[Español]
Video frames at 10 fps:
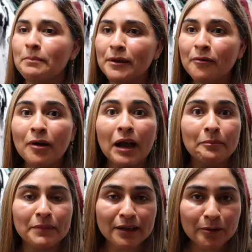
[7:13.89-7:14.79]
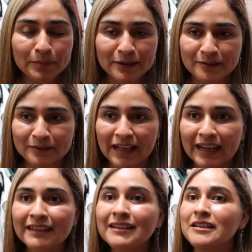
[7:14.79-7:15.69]
pero a mí en lo
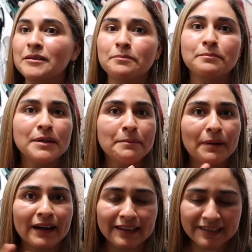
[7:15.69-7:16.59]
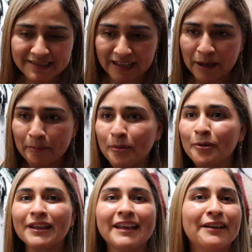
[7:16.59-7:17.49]
personal me paraliza
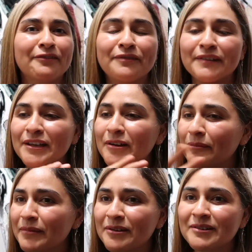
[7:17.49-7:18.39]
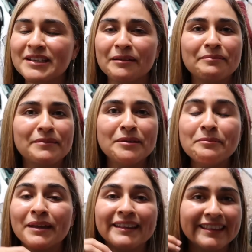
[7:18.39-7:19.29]
porque el frío amigos a mí
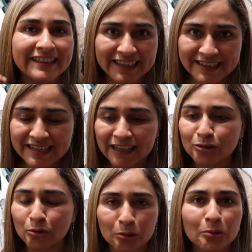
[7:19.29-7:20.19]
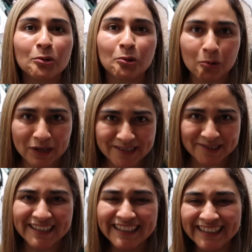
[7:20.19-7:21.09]
me entieza todos los huesos.